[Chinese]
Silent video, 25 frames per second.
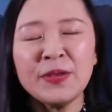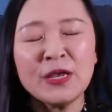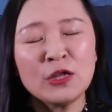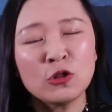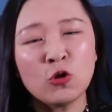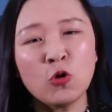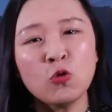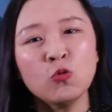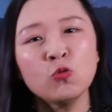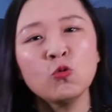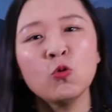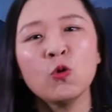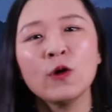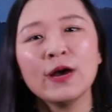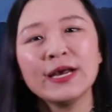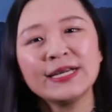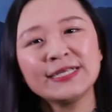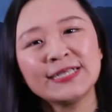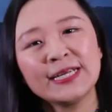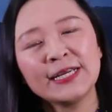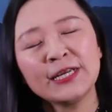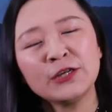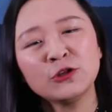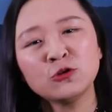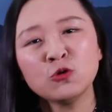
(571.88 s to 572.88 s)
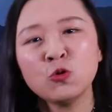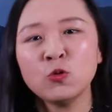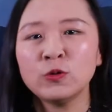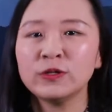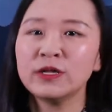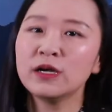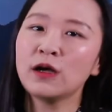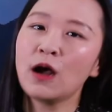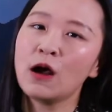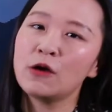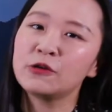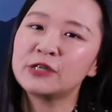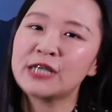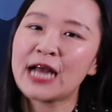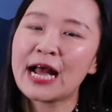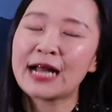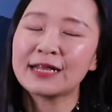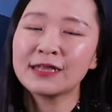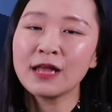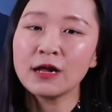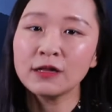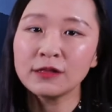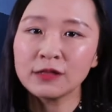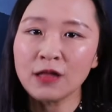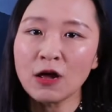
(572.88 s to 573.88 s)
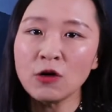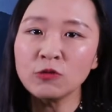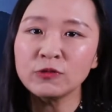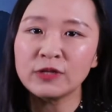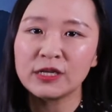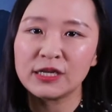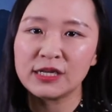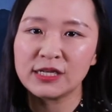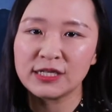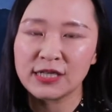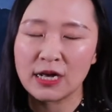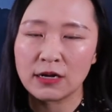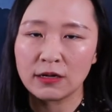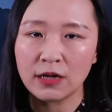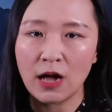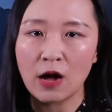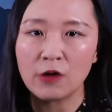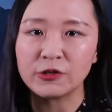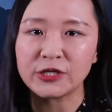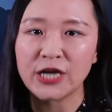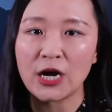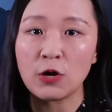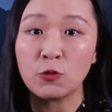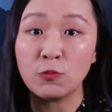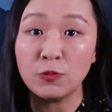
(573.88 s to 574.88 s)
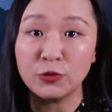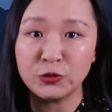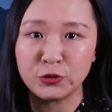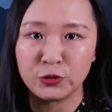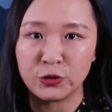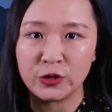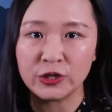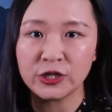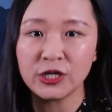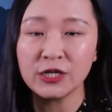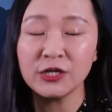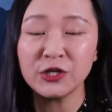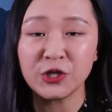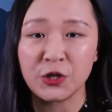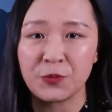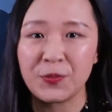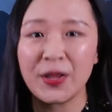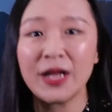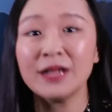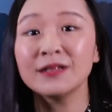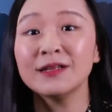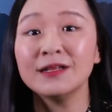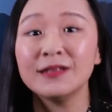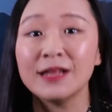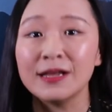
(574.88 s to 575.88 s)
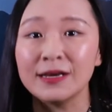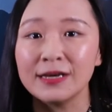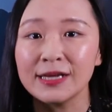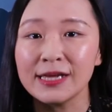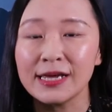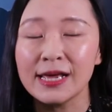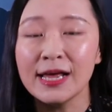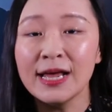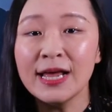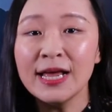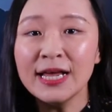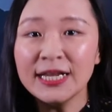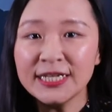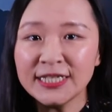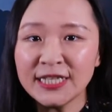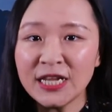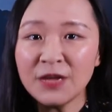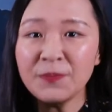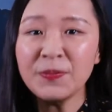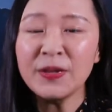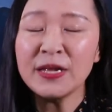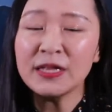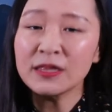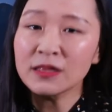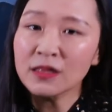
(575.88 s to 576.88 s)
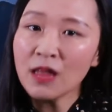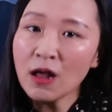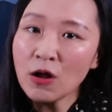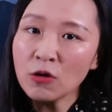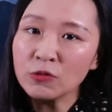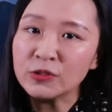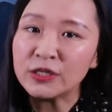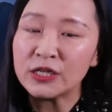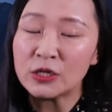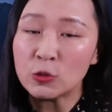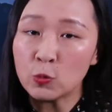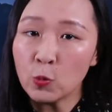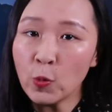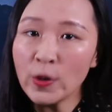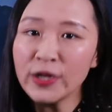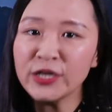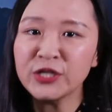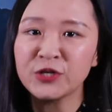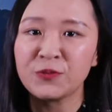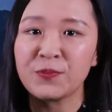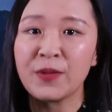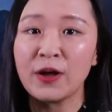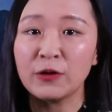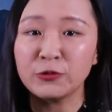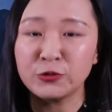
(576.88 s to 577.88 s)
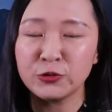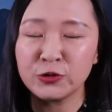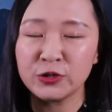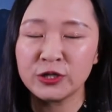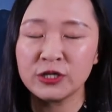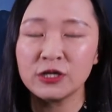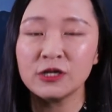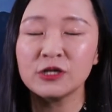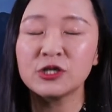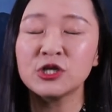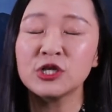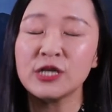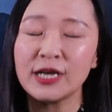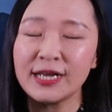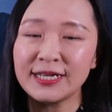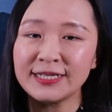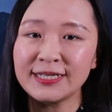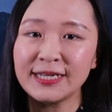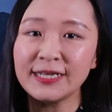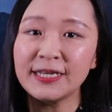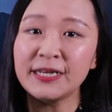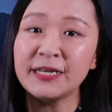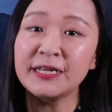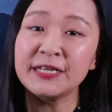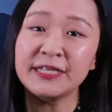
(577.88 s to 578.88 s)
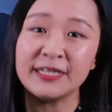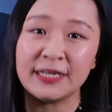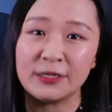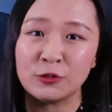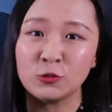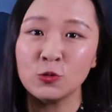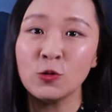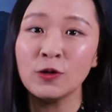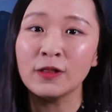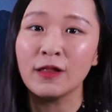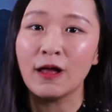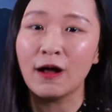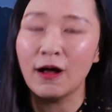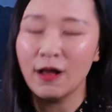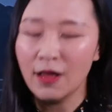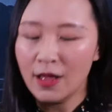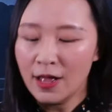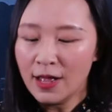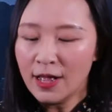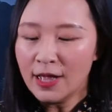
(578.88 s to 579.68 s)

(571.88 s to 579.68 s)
B 通过 S a T 作文的考察，它到底想考察我们学生什么样的能力？C B 到底为什么要去设置 S a T 的写作呢？